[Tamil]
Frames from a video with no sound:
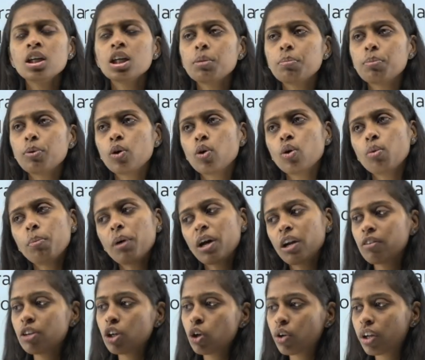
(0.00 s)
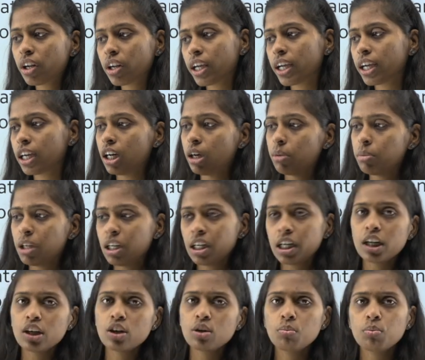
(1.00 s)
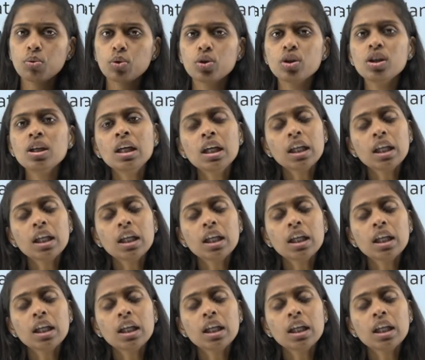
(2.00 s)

இப்போது பறவையோட ரெக்கை அப்படின்னு எடுக்கும்போது